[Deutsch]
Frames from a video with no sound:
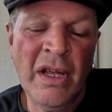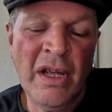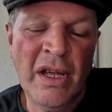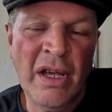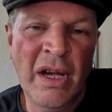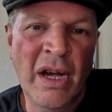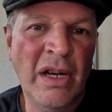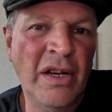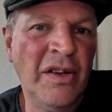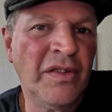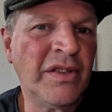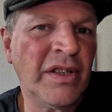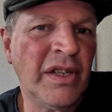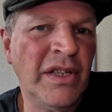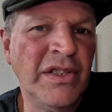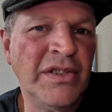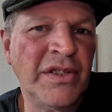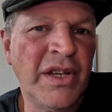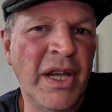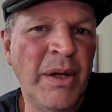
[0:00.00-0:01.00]
Alles gar
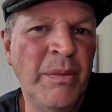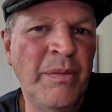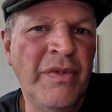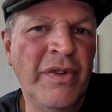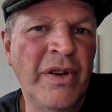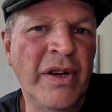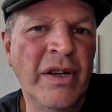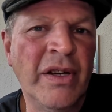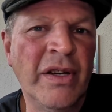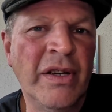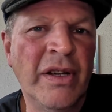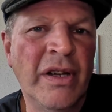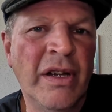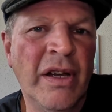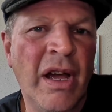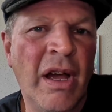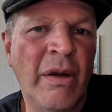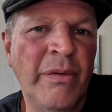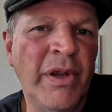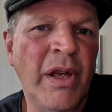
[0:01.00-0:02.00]
nicht so einfach,
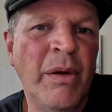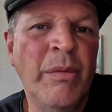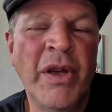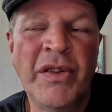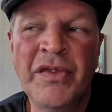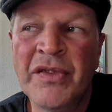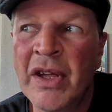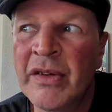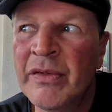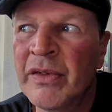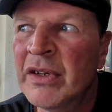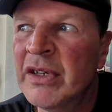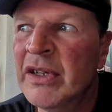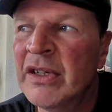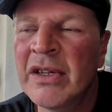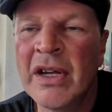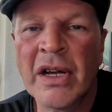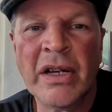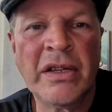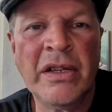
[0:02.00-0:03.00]
aber wir haben jetzt einfach
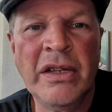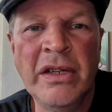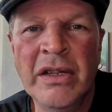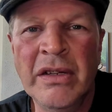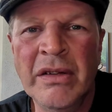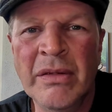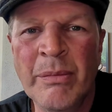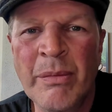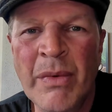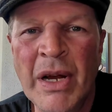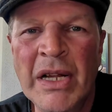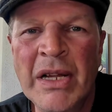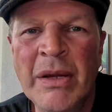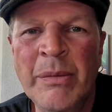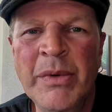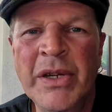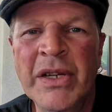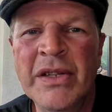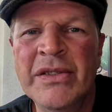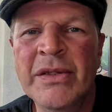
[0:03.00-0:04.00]
gedacht, ich melde
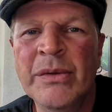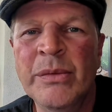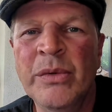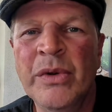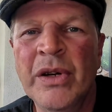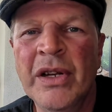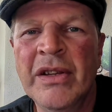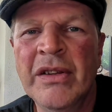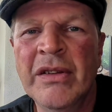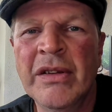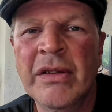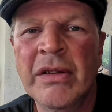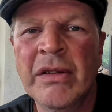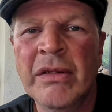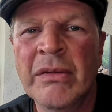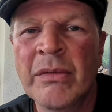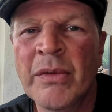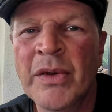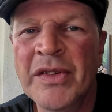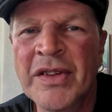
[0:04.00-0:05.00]
mich zu Wort,
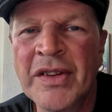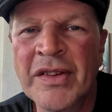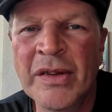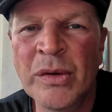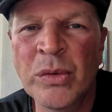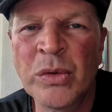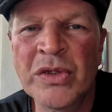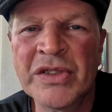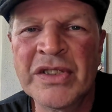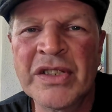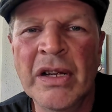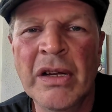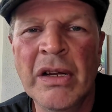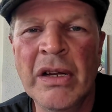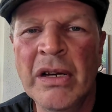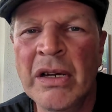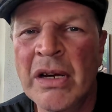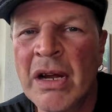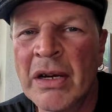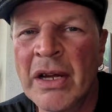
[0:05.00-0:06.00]
was ist los,
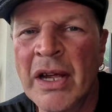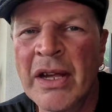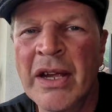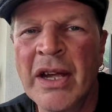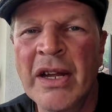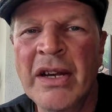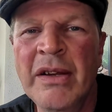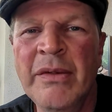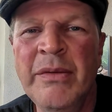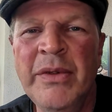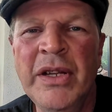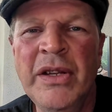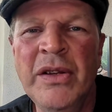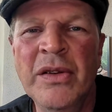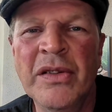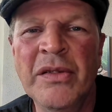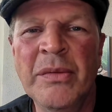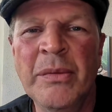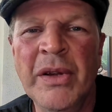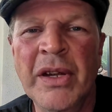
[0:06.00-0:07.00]
lange keine
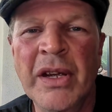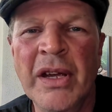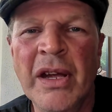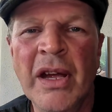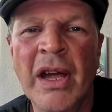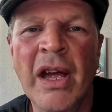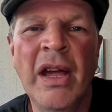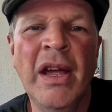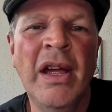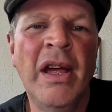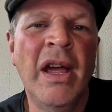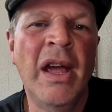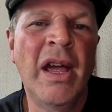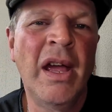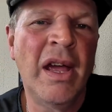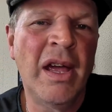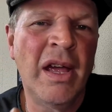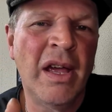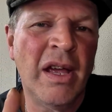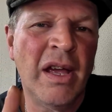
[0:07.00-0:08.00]
Videos mehr.
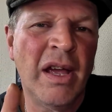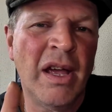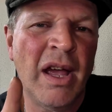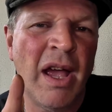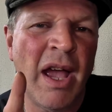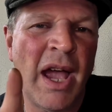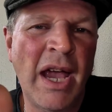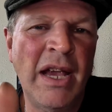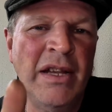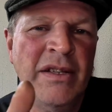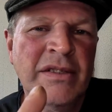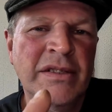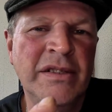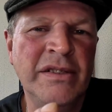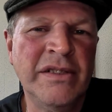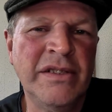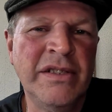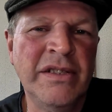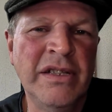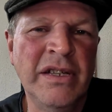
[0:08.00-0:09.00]
Eins
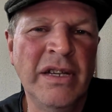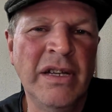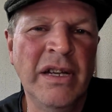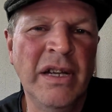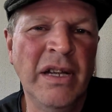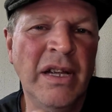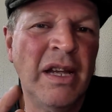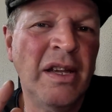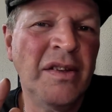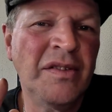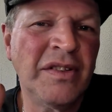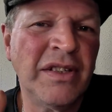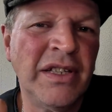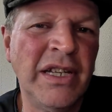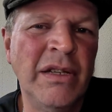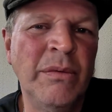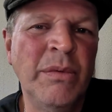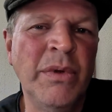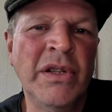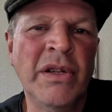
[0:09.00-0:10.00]
ist sicher, es
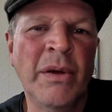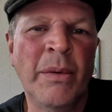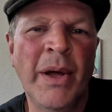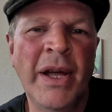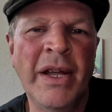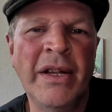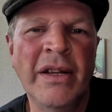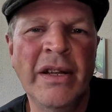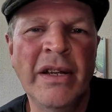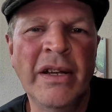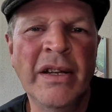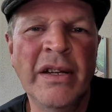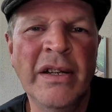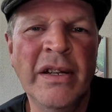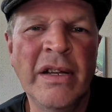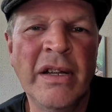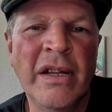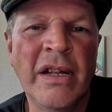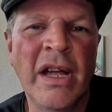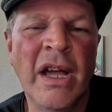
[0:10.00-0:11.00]
geht wieder weiter,
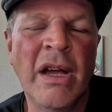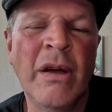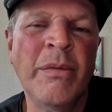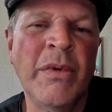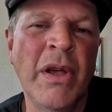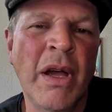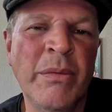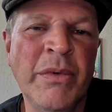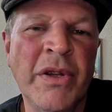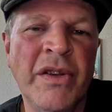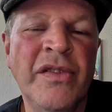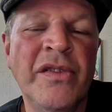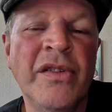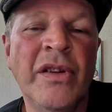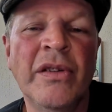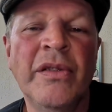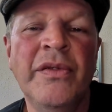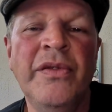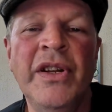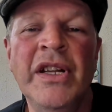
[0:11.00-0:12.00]
aber wir haben jetzt
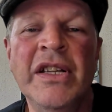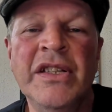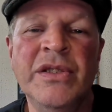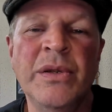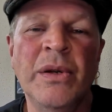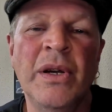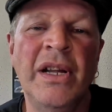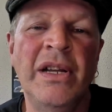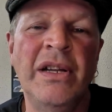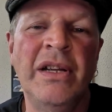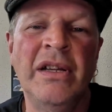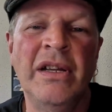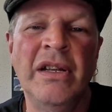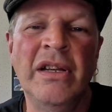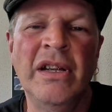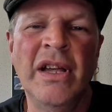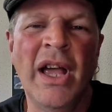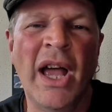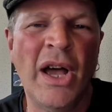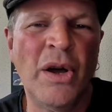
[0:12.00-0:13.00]
noch viel zu
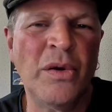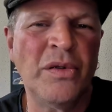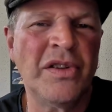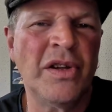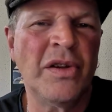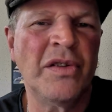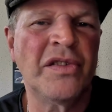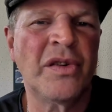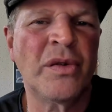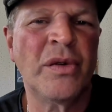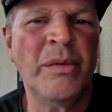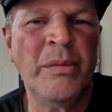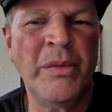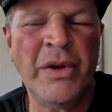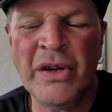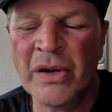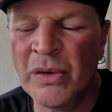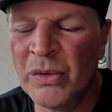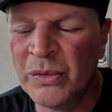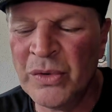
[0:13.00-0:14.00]
erledigen, Haus
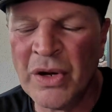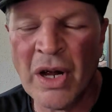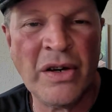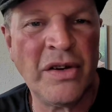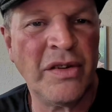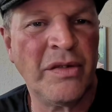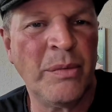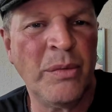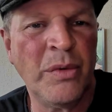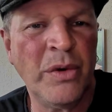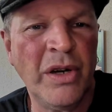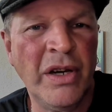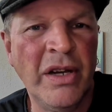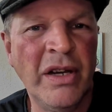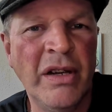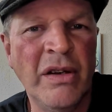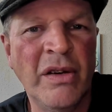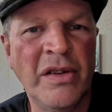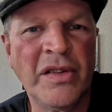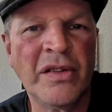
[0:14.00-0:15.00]
ausräumen und alles
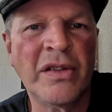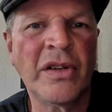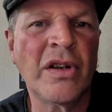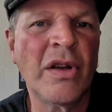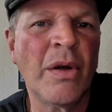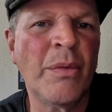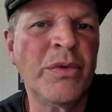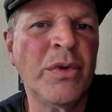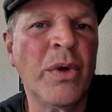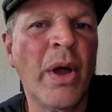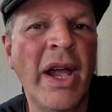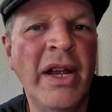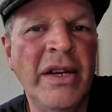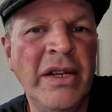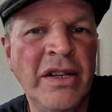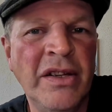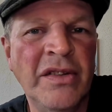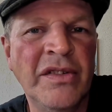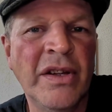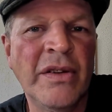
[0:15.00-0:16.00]
mögliche, also da kommt so
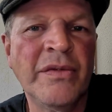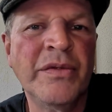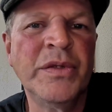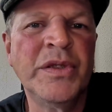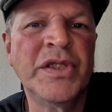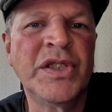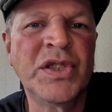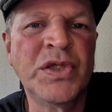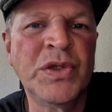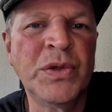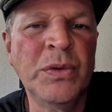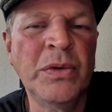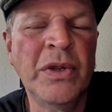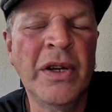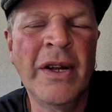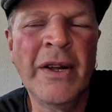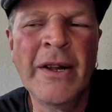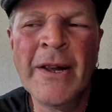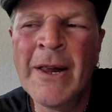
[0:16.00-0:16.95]
einiges auf uns zu.